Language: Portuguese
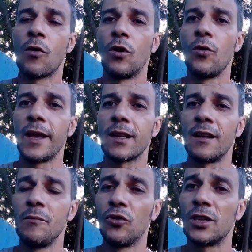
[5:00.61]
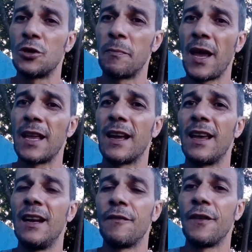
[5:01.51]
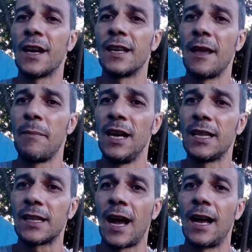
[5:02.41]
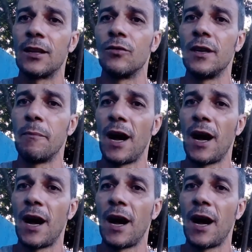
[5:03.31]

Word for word: quando entra em muda de pena, ele fica debilitado e